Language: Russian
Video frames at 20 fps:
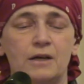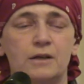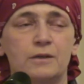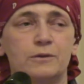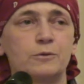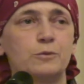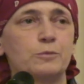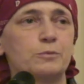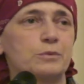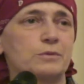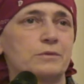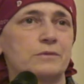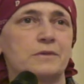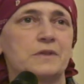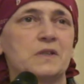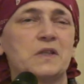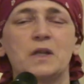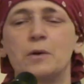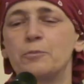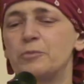Ну,
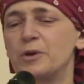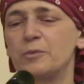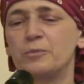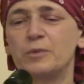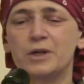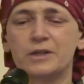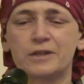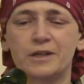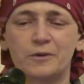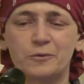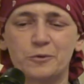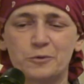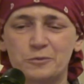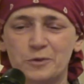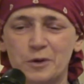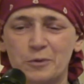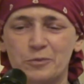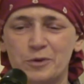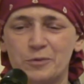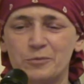например, такой
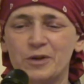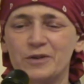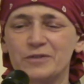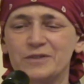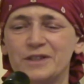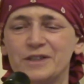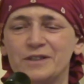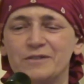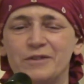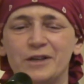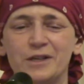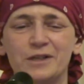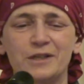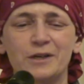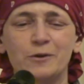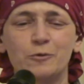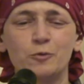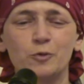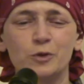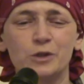э, пример в
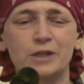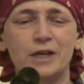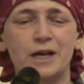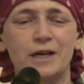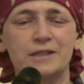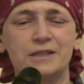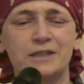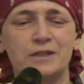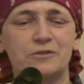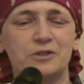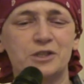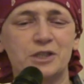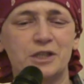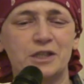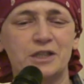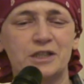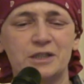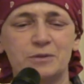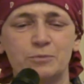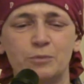стихотворении «Куклы» о
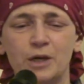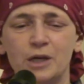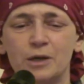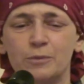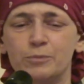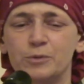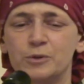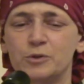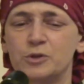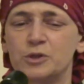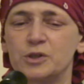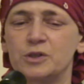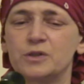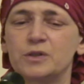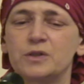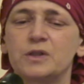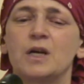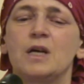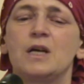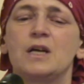девочках из бара
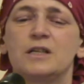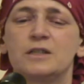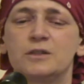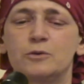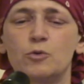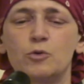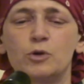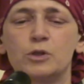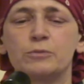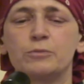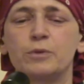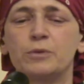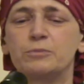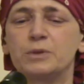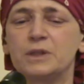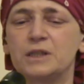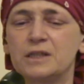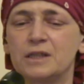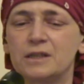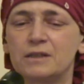получилось. «С куклами
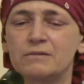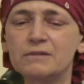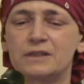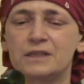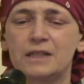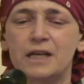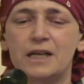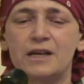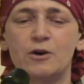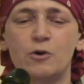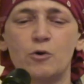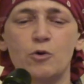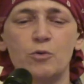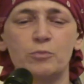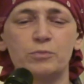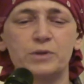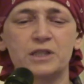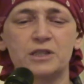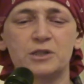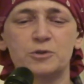беседовать легко
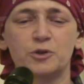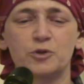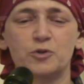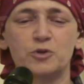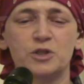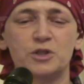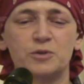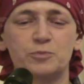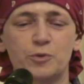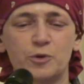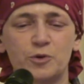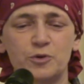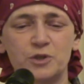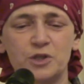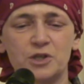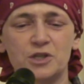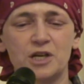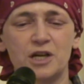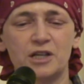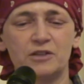мне, что не
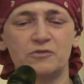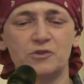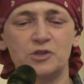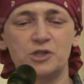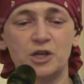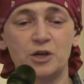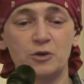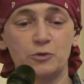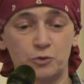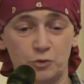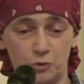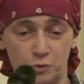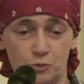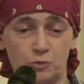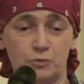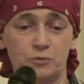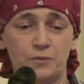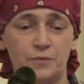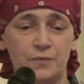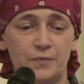спросишь, отвечают
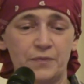«ну».